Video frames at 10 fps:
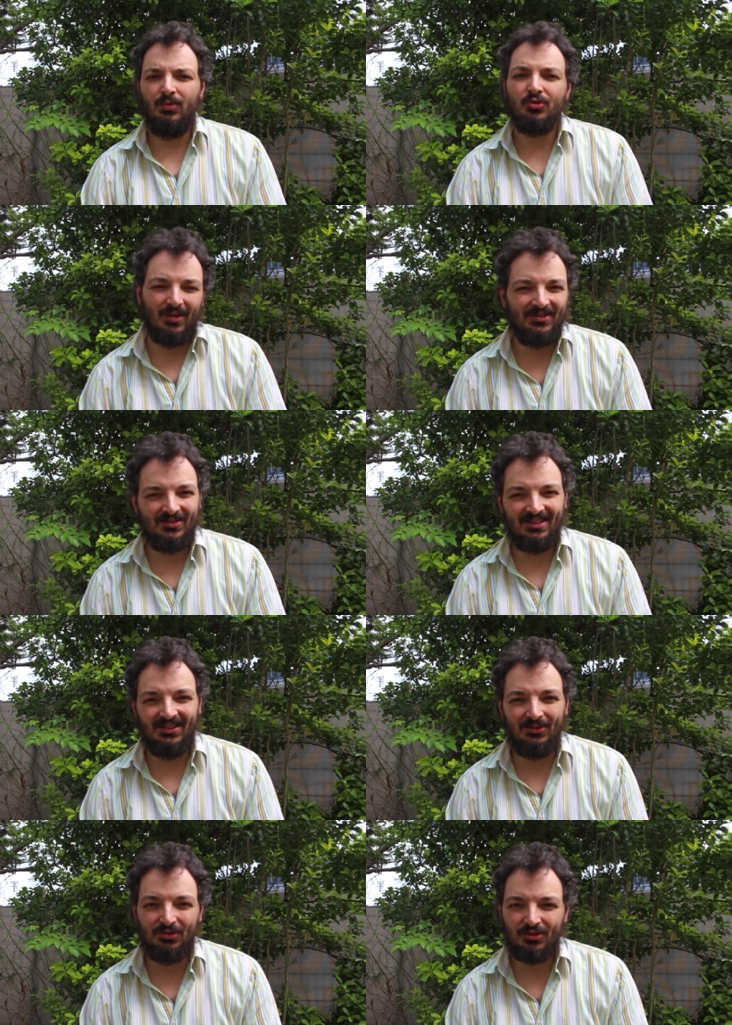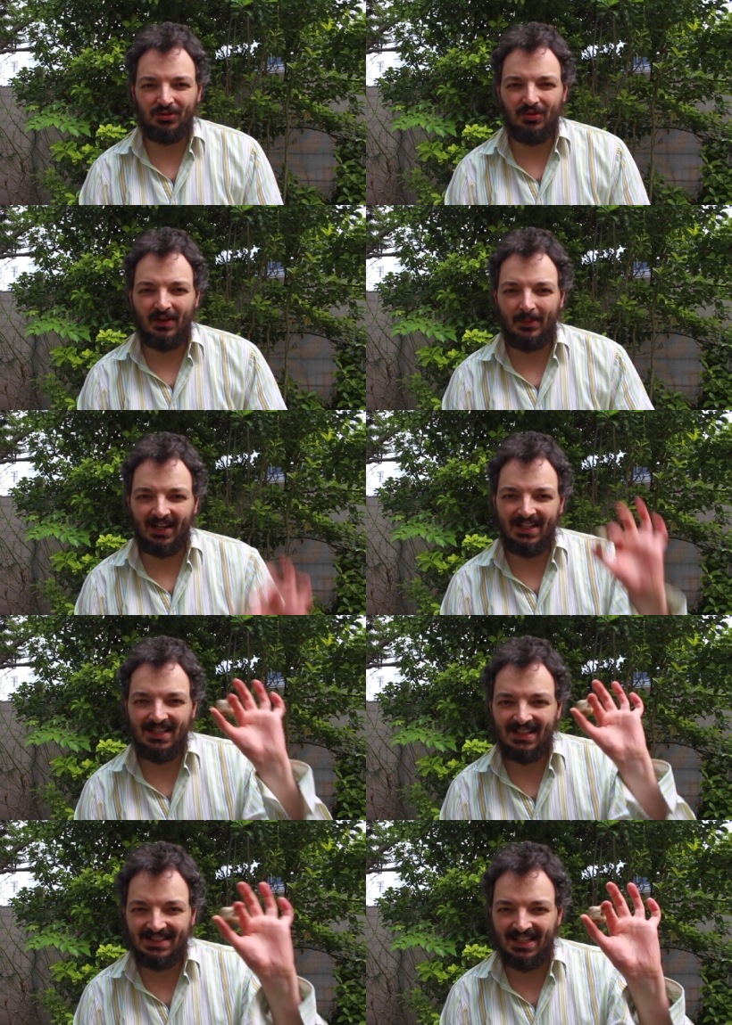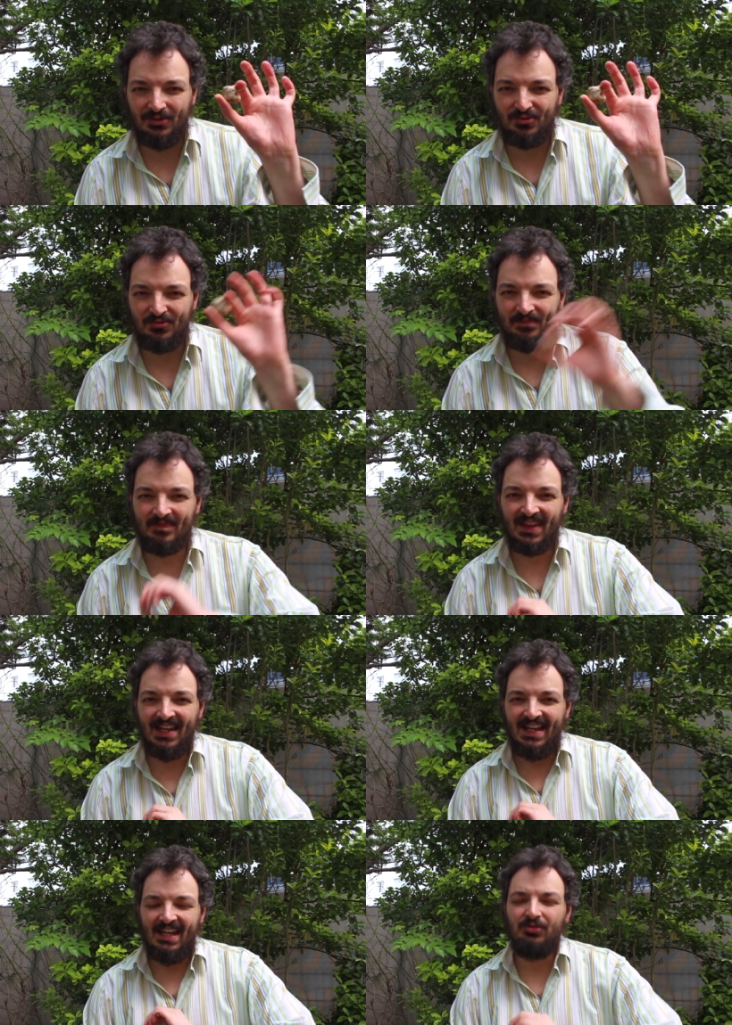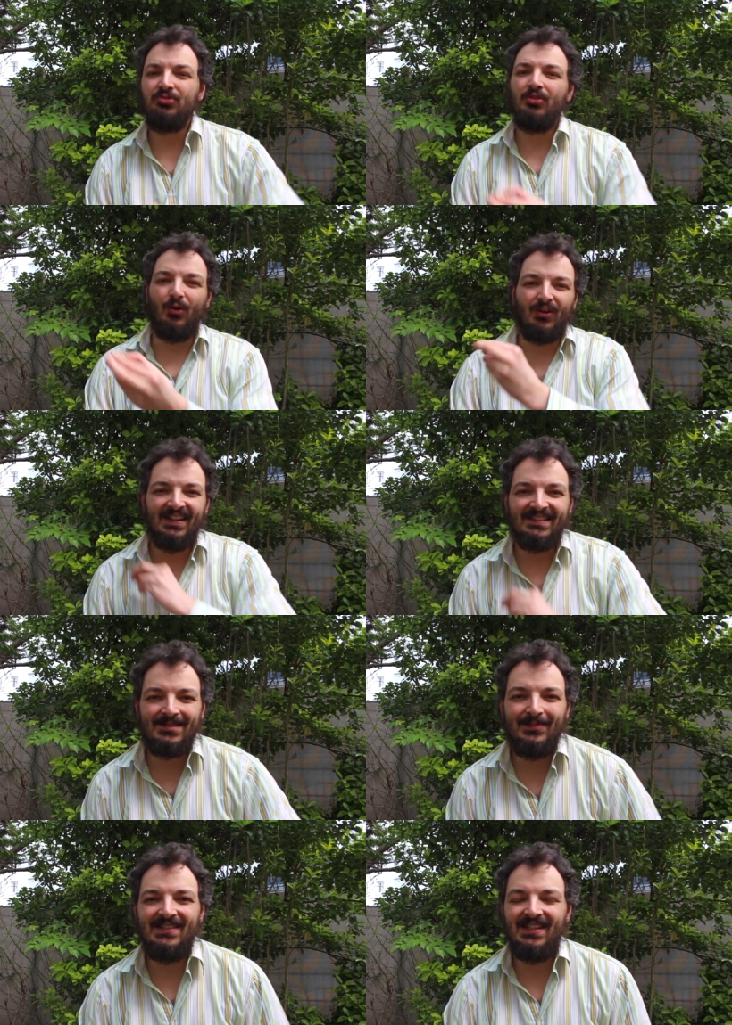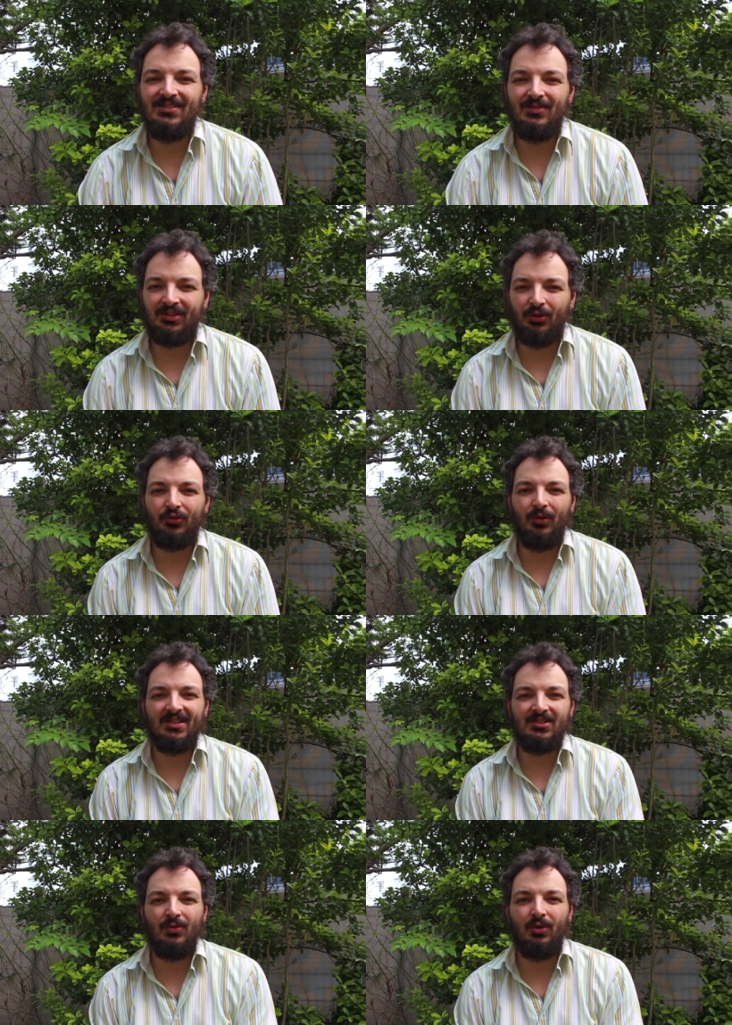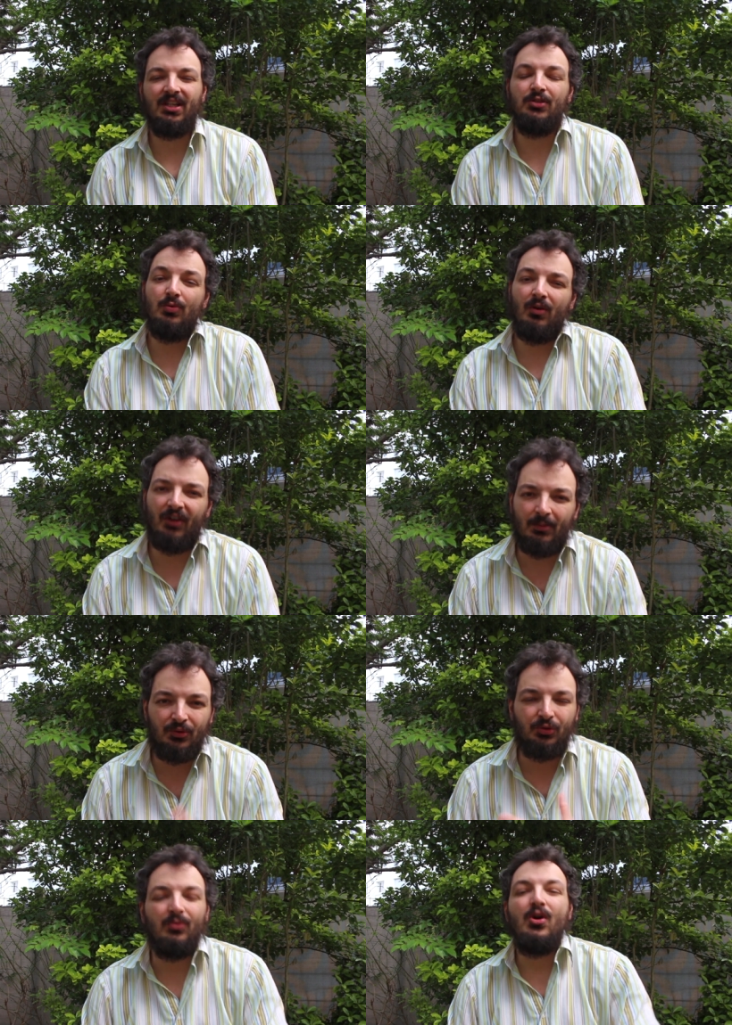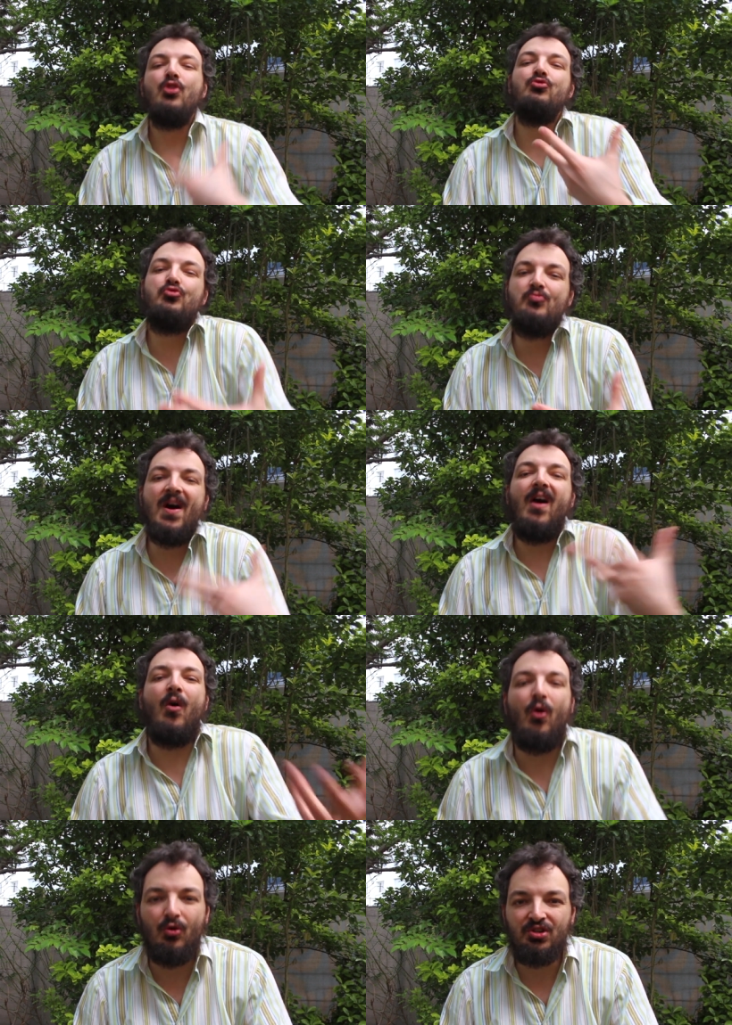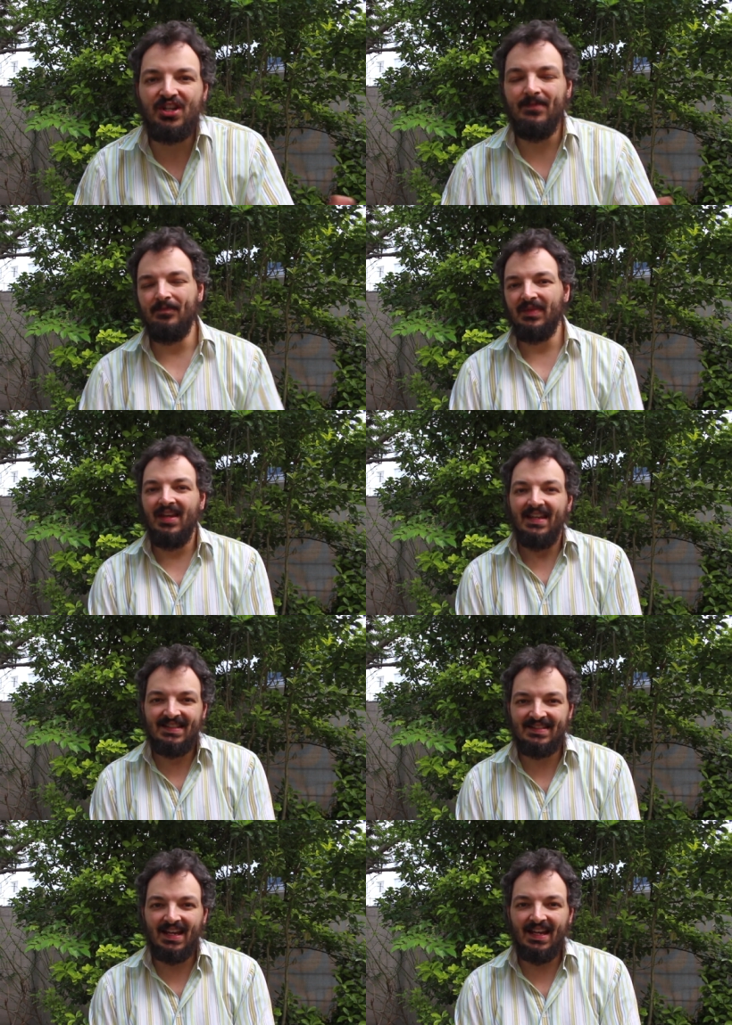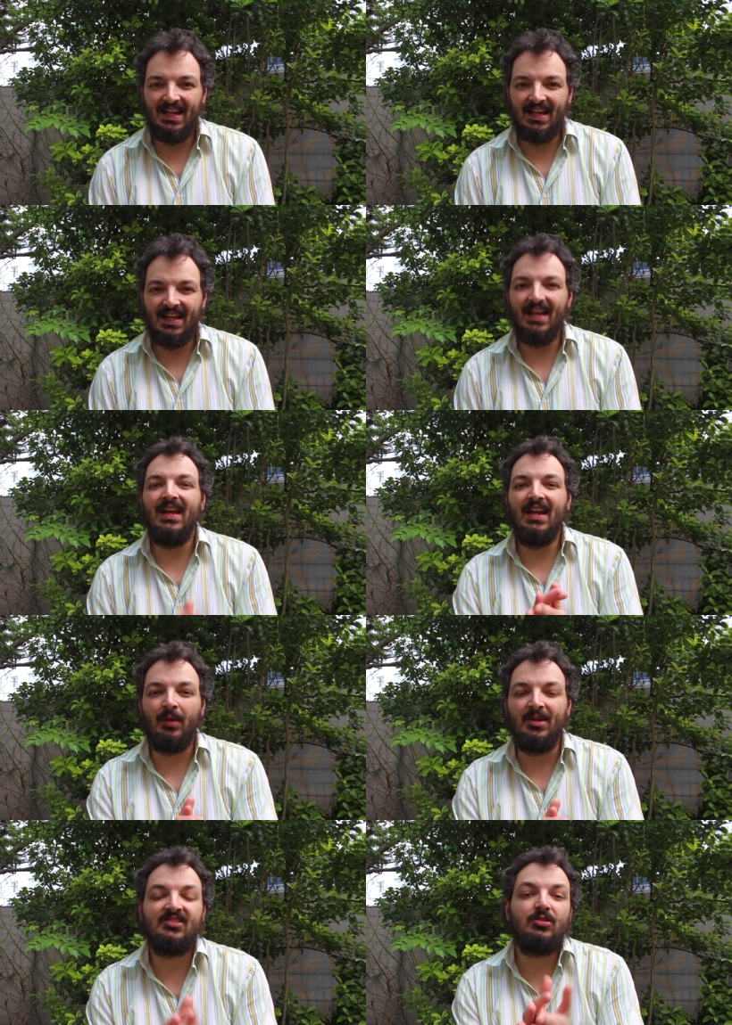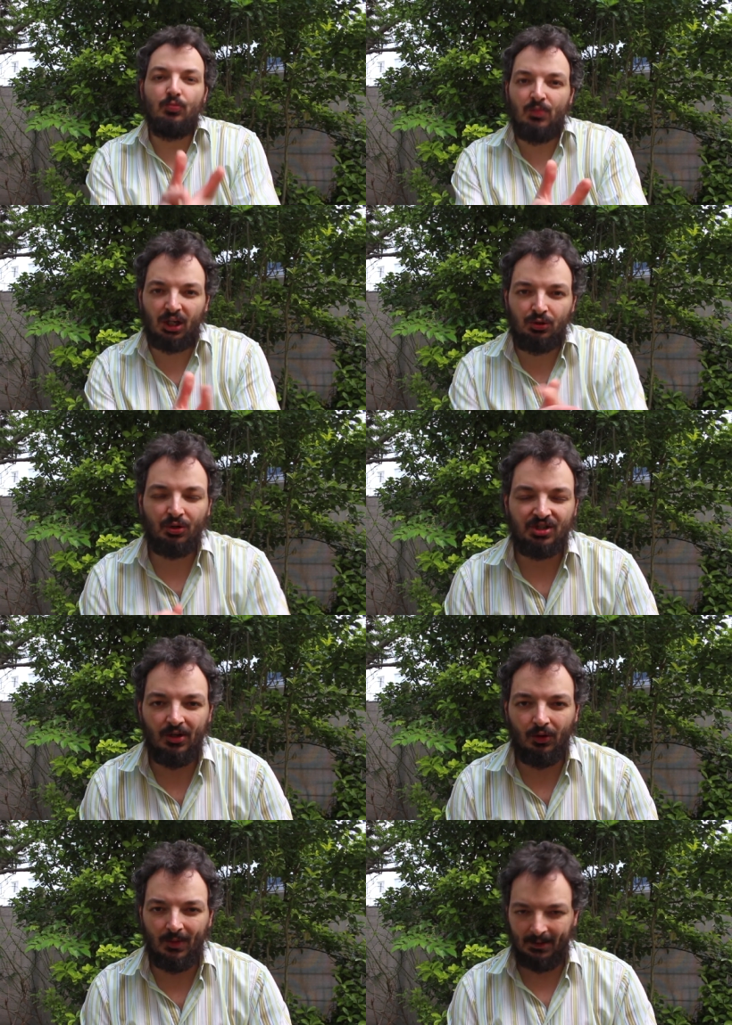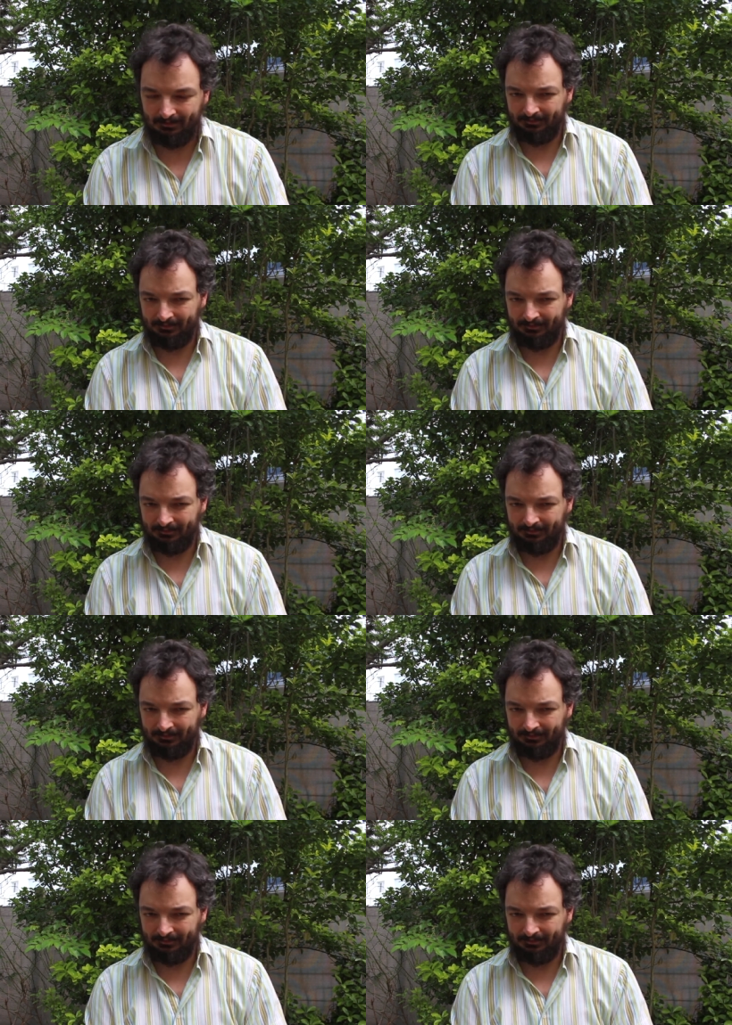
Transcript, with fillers: Bonjour à tous et à toutes, aujourd'hui on va parler cailloux. Et justement, l'un des spécialistes de la transformation en cailloux, enfin plutôt d'humain en rocher, c'est Hermès, Mercure chez les Romains.